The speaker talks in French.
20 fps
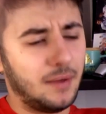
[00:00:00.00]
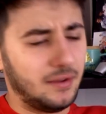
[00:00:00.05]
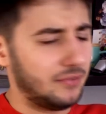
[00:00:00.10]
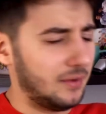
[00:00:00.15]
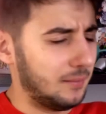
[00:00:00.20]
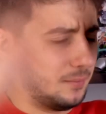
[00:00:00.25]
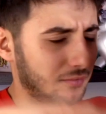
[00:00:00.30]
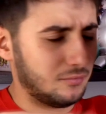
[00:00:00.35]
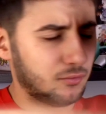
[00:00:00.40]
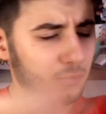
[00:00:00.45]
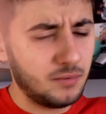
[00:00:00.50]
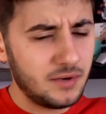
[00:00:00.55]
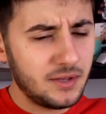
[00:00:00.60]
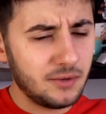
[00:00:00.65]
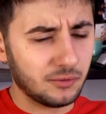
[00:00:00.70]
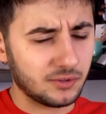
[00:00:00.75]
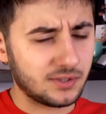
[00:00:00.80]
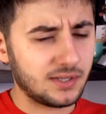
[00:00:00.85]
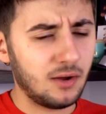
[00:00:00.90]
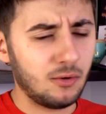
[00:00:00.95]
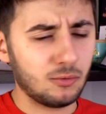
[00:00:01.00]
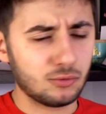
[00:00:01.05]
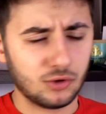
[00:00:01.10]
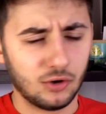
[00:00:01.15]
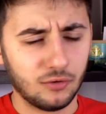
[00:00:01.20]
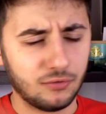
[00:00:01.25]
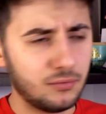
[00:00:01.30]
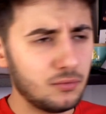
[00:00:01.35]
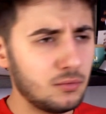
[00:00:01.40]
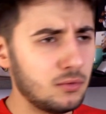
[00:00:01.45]
bref, enfin bref, oublions ça, on
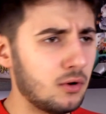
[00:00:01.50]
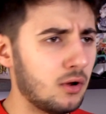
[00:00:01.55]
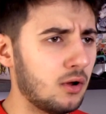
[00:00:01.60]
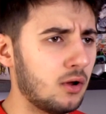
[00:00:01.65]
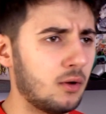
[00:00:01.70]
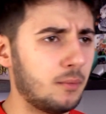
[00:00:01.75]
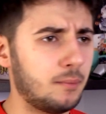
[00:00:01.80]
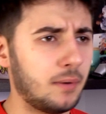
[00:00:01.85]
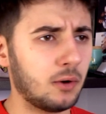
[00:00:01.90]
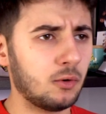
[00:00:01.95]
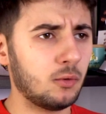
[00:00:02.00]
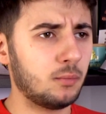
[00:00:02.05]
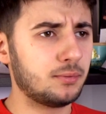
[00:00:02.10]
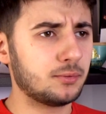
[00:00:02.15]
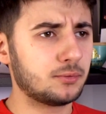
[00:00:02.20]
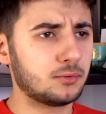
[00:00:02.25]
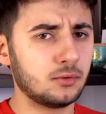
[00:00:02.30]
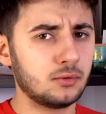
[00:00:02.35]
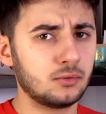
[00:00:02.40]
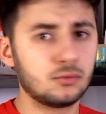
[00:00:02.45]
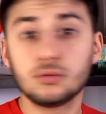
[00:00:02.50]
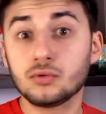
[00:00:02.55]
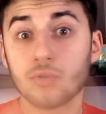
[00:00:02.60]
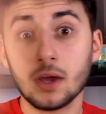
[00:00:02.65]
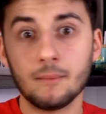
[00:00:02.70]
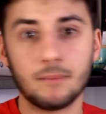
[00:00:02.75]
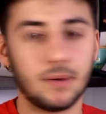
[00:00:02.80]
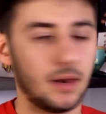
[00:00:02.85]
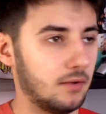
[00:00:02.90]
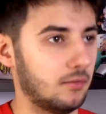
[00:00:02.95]
s'en fout, euh, parlons plutôt du
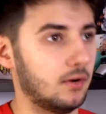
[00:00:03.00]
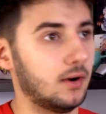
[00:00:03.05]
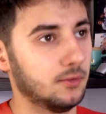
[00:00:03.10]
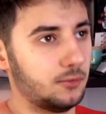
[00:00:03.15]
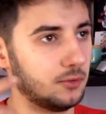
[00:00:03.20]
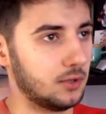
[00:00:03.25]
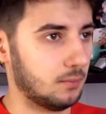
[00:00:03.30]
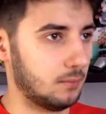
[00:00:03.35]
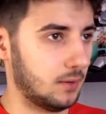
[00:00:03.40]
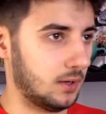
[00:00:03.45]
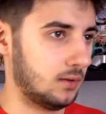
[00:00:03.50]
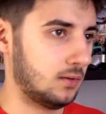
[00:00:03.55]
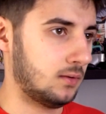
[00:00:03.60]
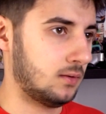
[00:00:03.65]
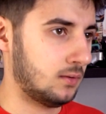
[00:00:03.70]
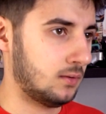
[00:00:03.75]
gameplay, voilà, du gameplay.